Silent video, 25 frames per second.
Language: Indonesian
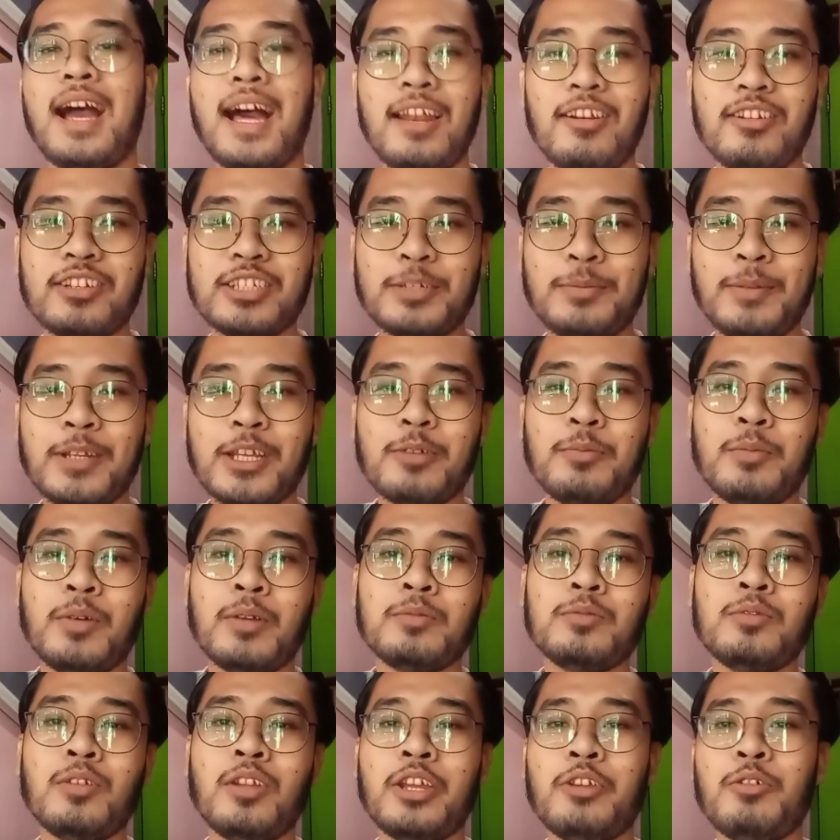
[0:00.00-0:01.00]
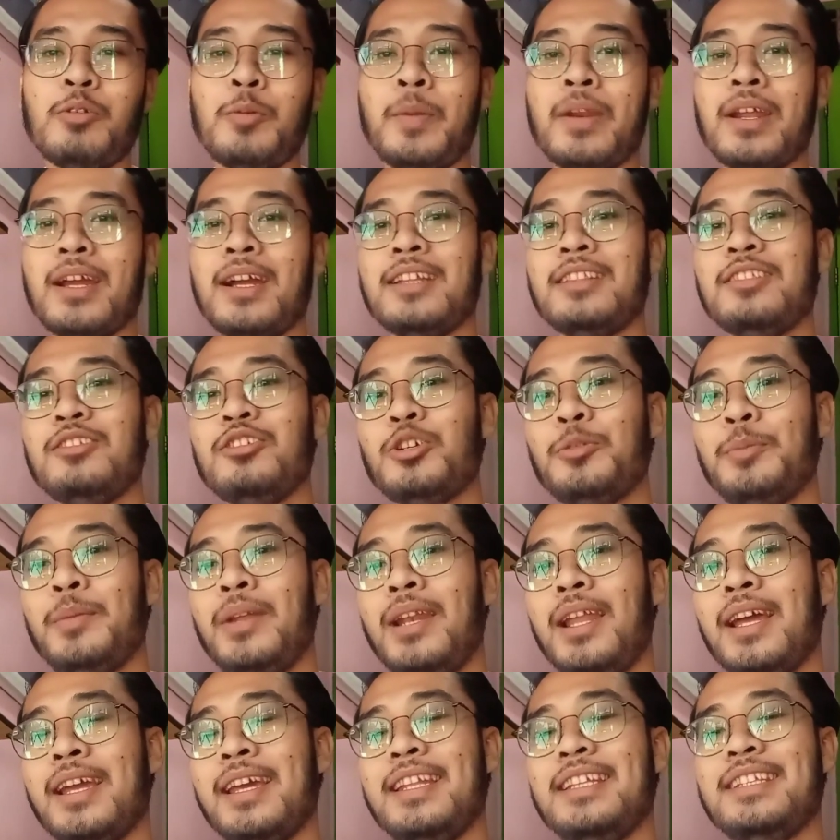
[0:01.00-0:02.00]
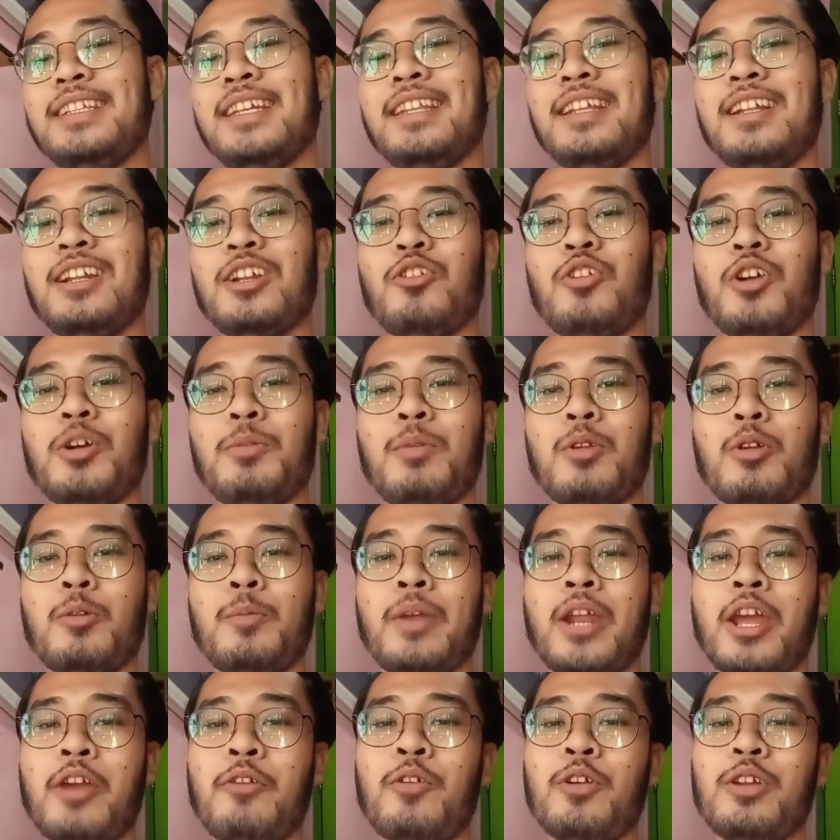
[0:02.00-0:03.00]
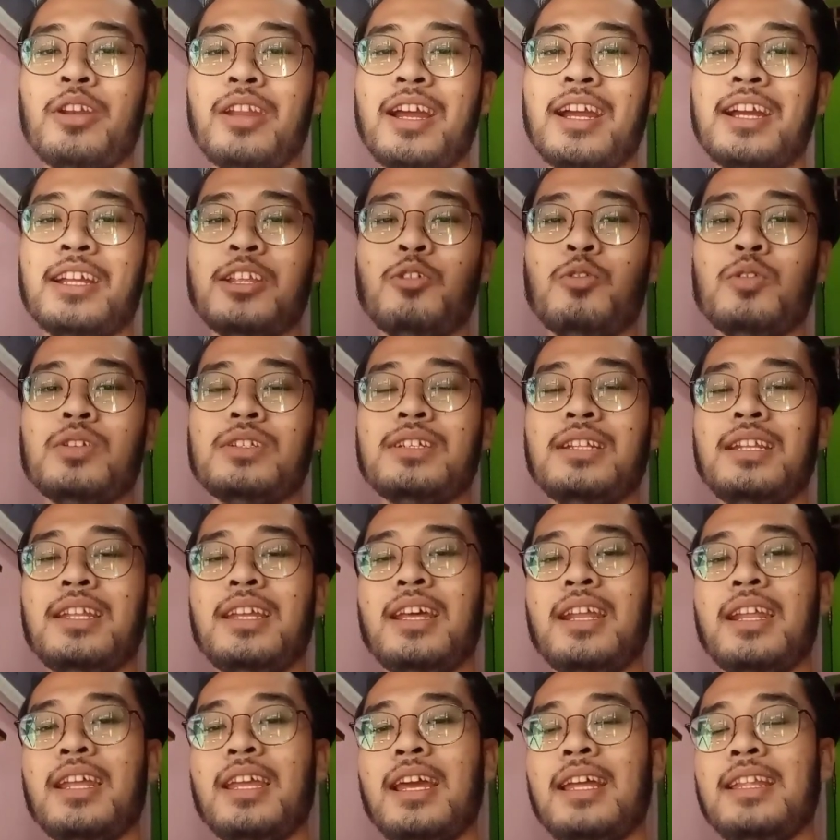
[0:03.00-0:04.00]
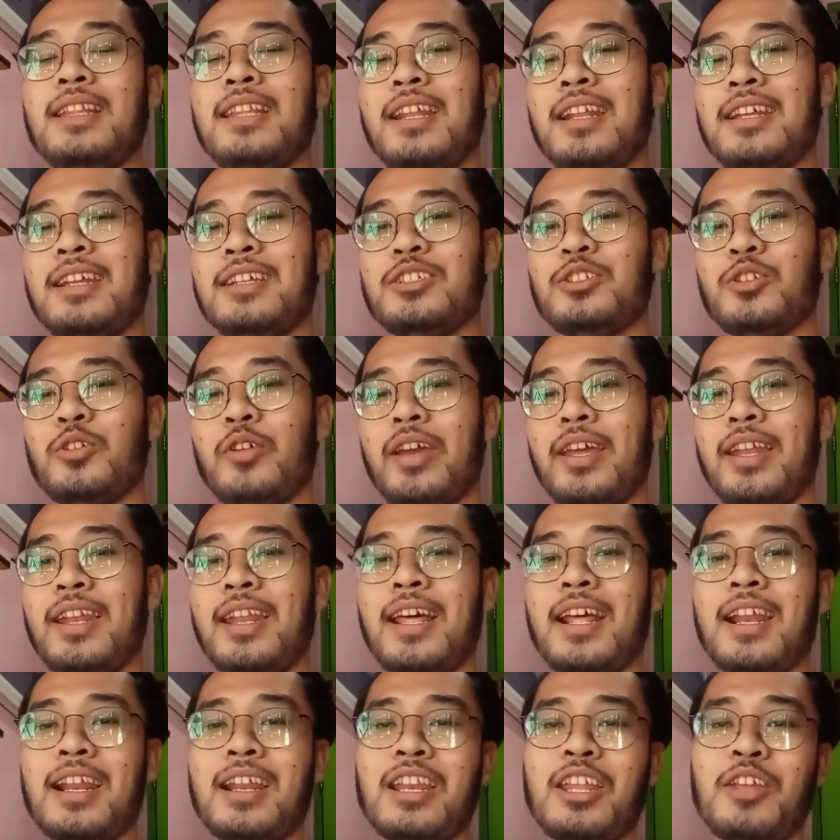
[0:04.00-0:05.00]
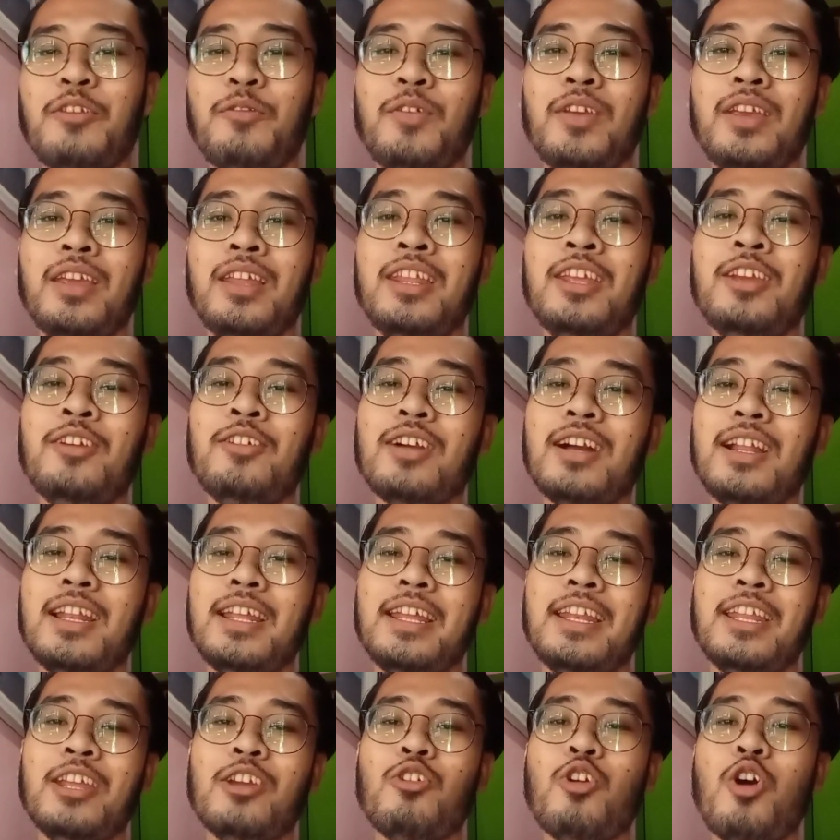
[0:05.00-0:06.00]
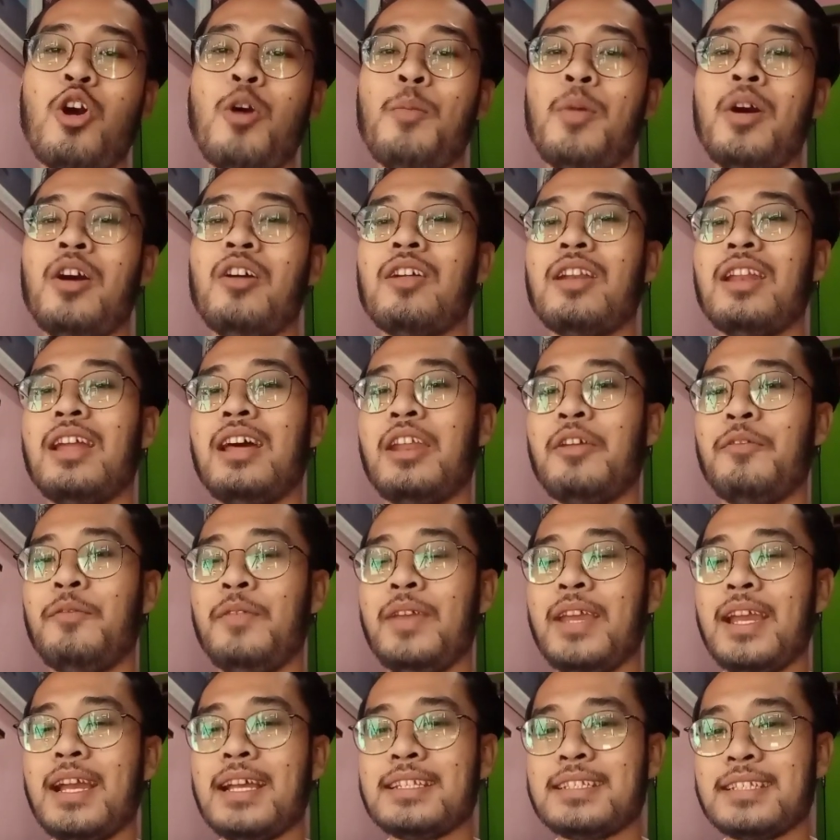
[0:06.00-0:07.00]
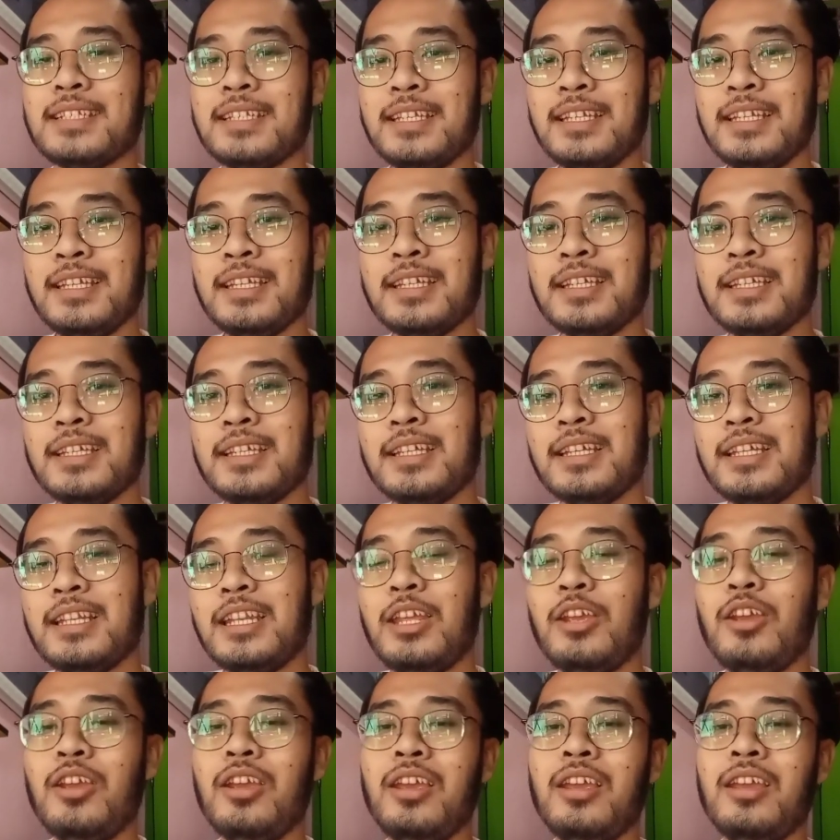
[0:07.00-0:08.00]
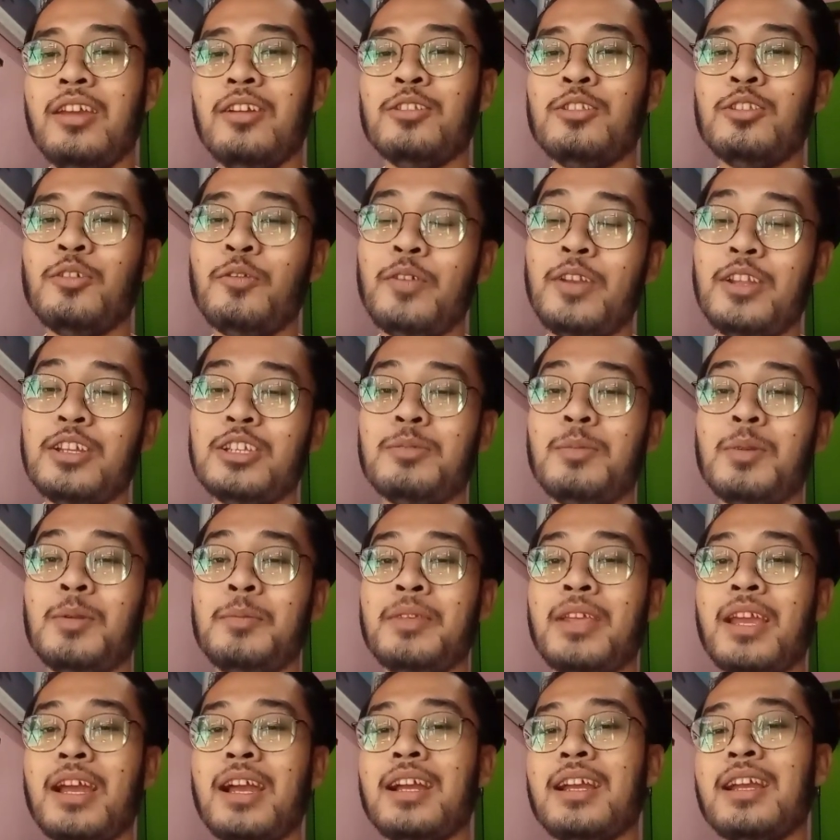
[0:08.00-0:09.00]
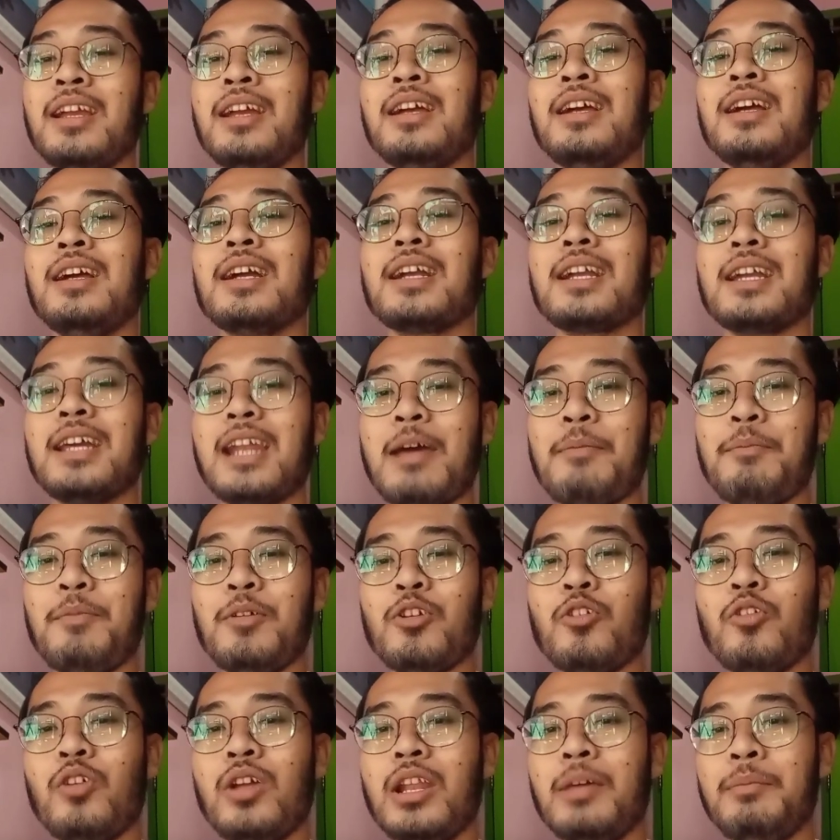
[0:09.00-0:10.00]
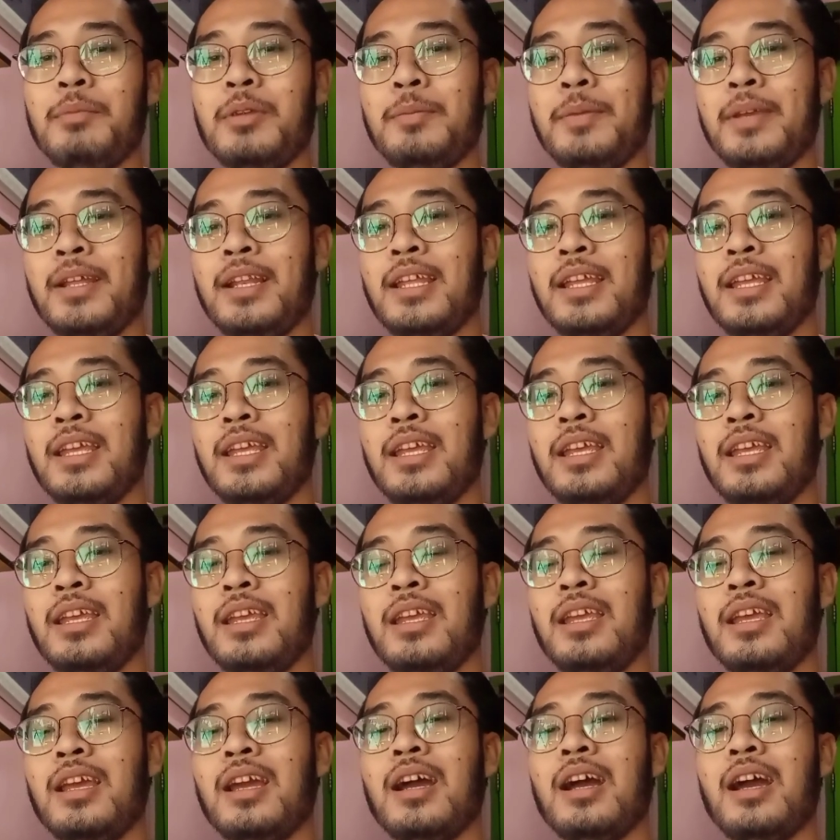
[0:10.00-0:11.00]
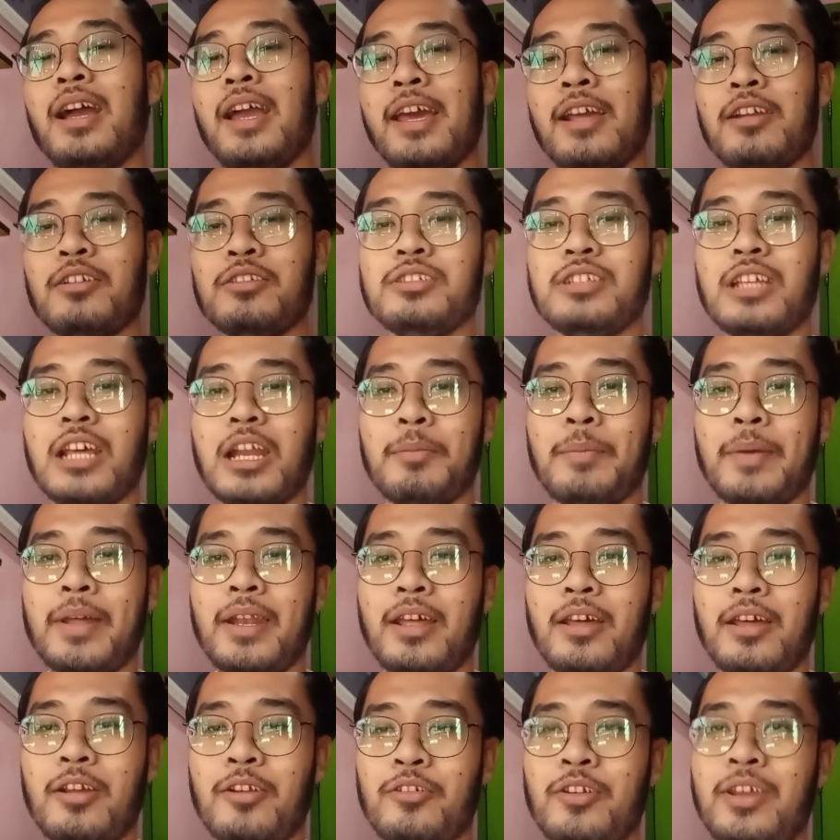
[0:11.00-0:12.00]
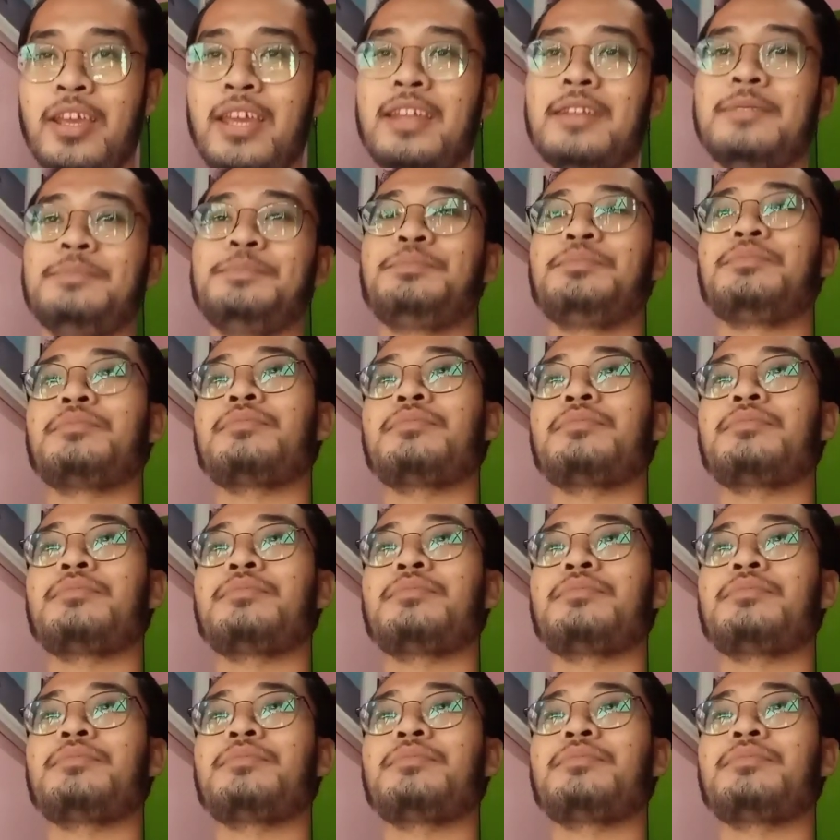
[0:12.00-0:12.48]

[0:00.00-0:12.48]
Halo assalamualaikum warahmatullahi wabarakatuh Kembali lagi di channel gua Bro Brewok Dengan gua sendiri Andre Sohendar Di video kali ini gua mau klarifikasi di, Untuk video sebelumnya Kenapa gua lebih pilih Heros daripada Rogen